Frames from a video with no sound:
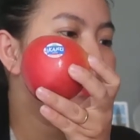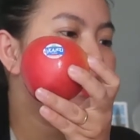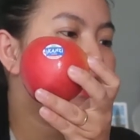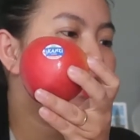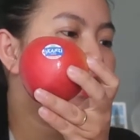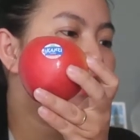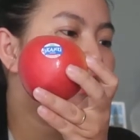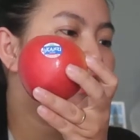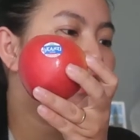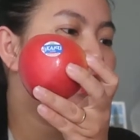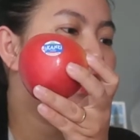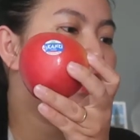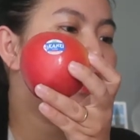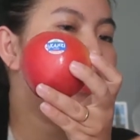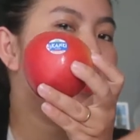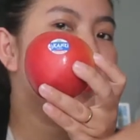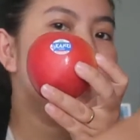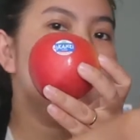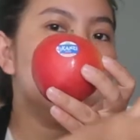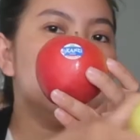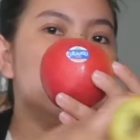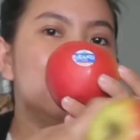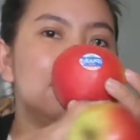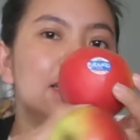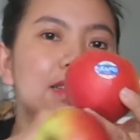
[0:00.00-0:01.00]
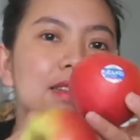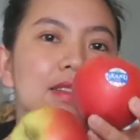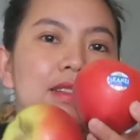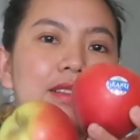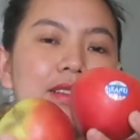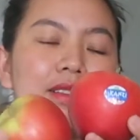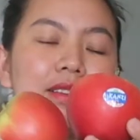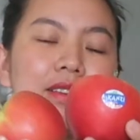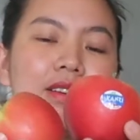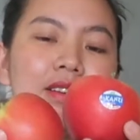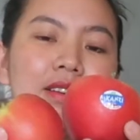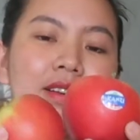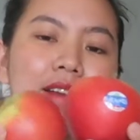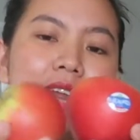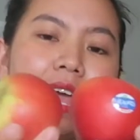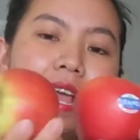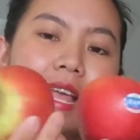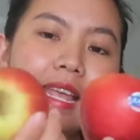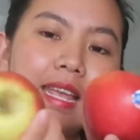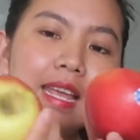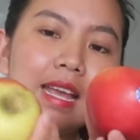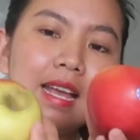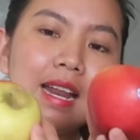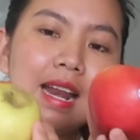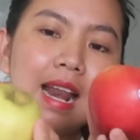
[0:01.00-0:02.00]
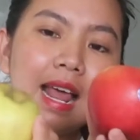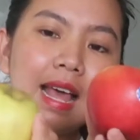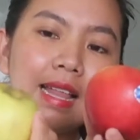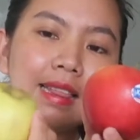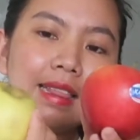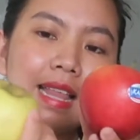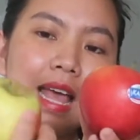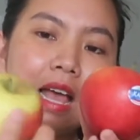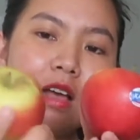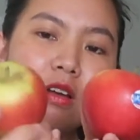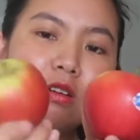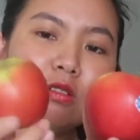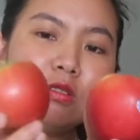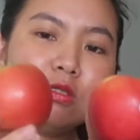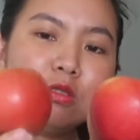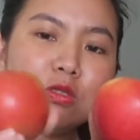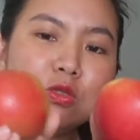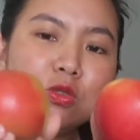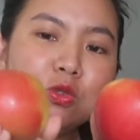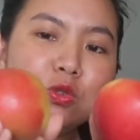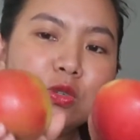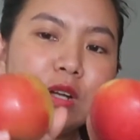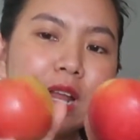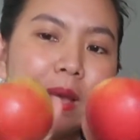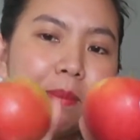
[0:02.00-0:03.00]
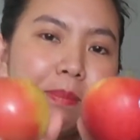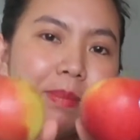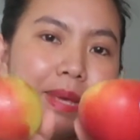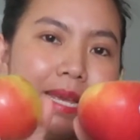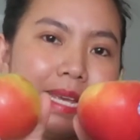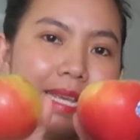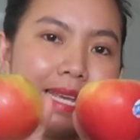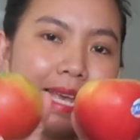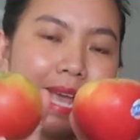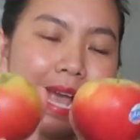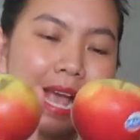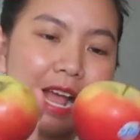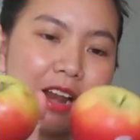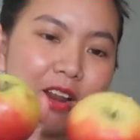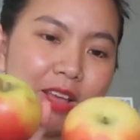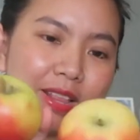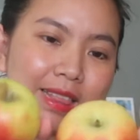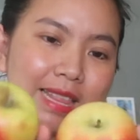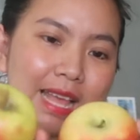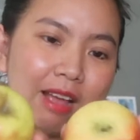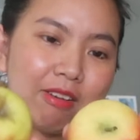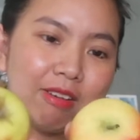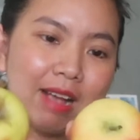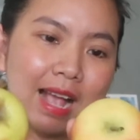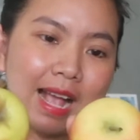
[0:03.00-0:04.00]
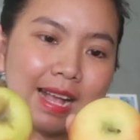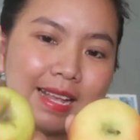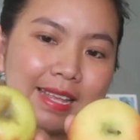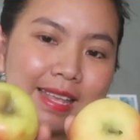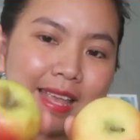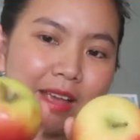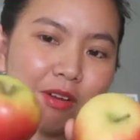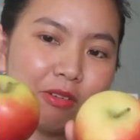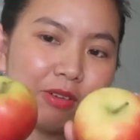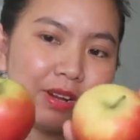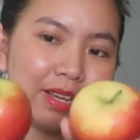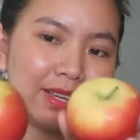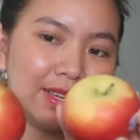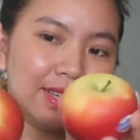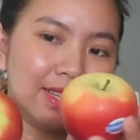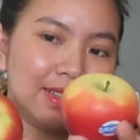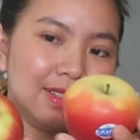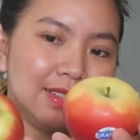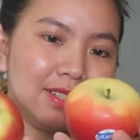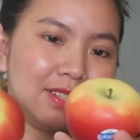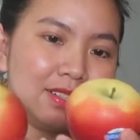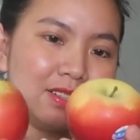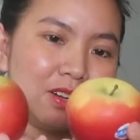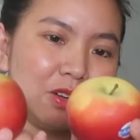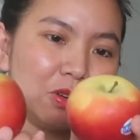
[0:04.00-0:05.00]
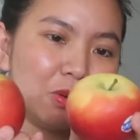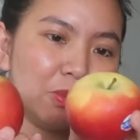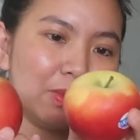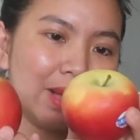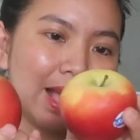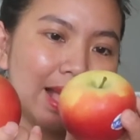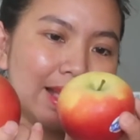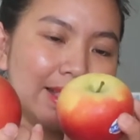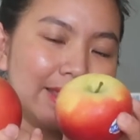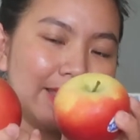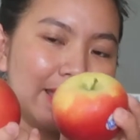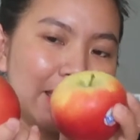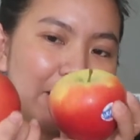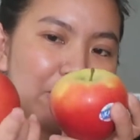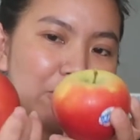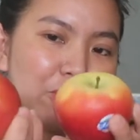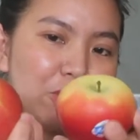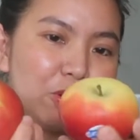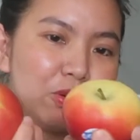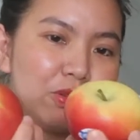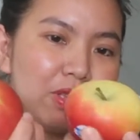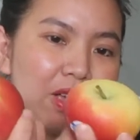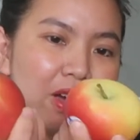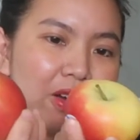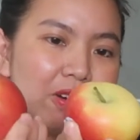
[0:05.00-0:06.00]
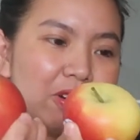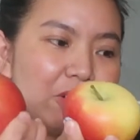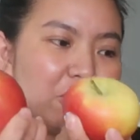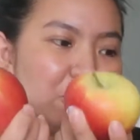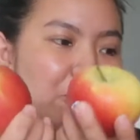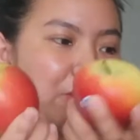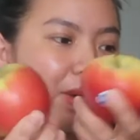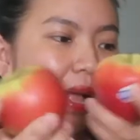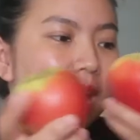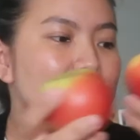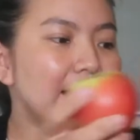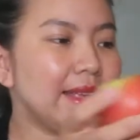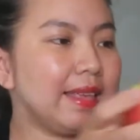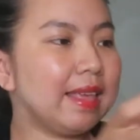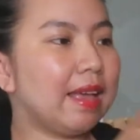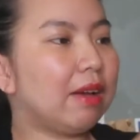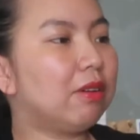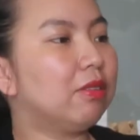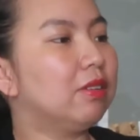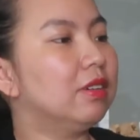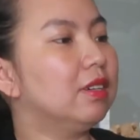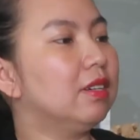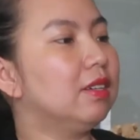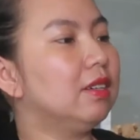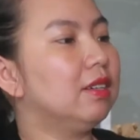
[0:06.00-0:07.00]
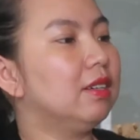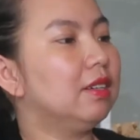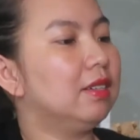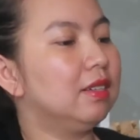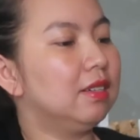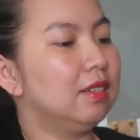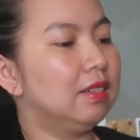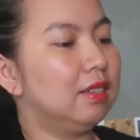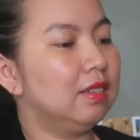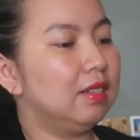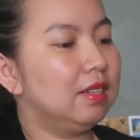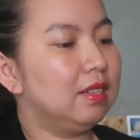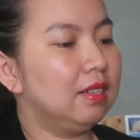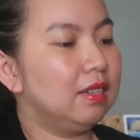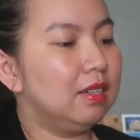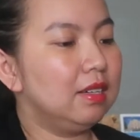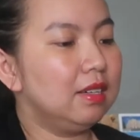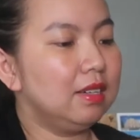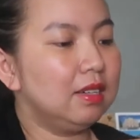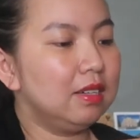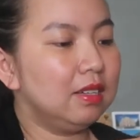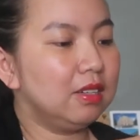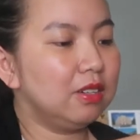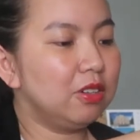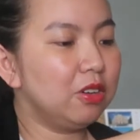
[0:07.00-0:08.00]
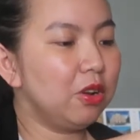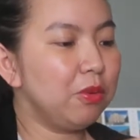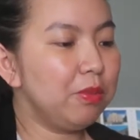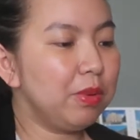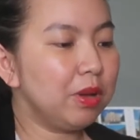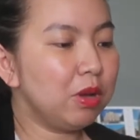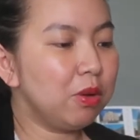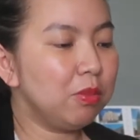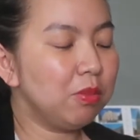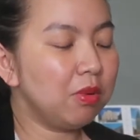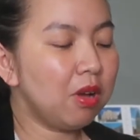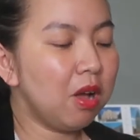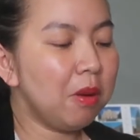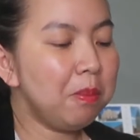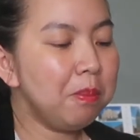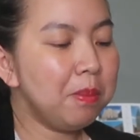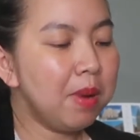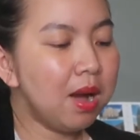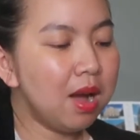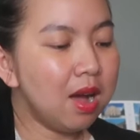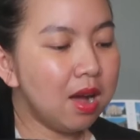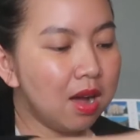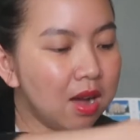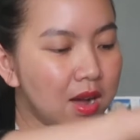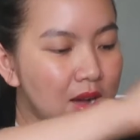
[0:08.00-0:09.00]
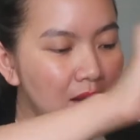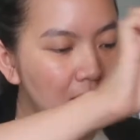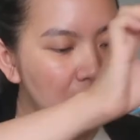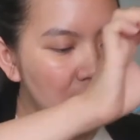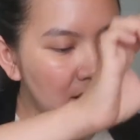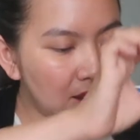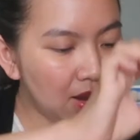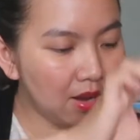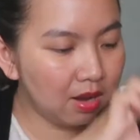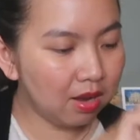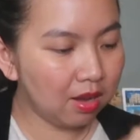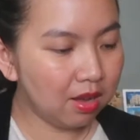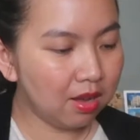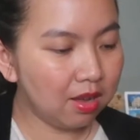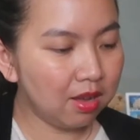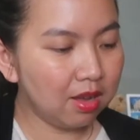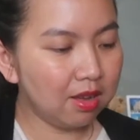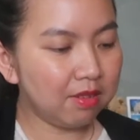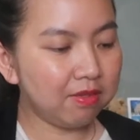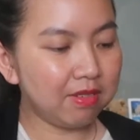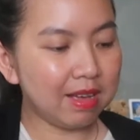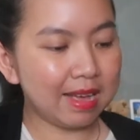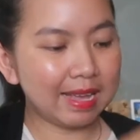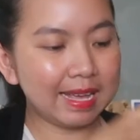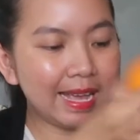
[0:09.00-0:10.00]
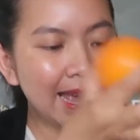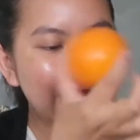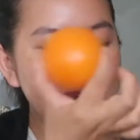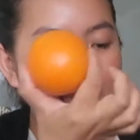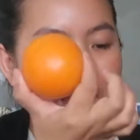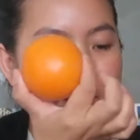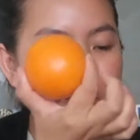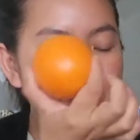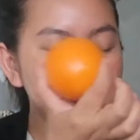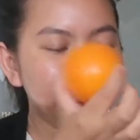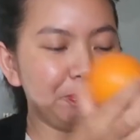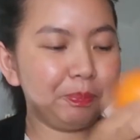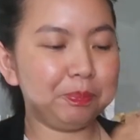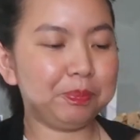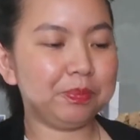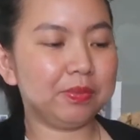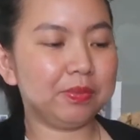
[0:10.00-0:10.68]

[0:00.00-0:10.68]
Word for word: còn còn đây là táo junami. Hay là táo khác nhau nè, kích thước nó cũng khác nhau, độ giòn nó cũng khác nhau nữa. Rồi mình cũng có bơ và cam,